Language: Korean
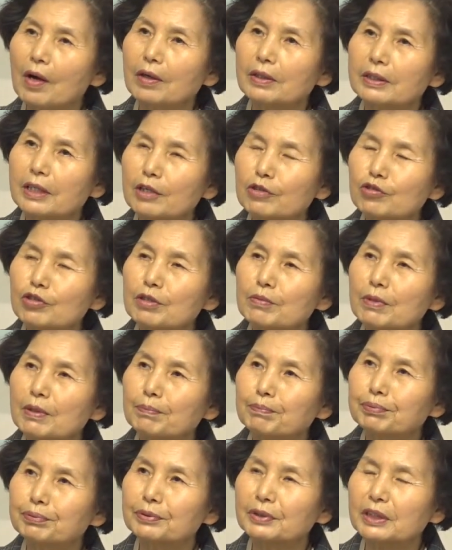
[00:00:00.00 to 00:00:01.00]
예수님을
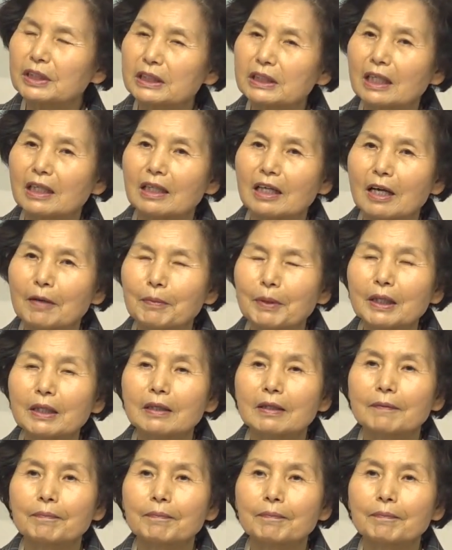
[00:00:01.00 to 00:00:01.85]
부르기 시작을 하면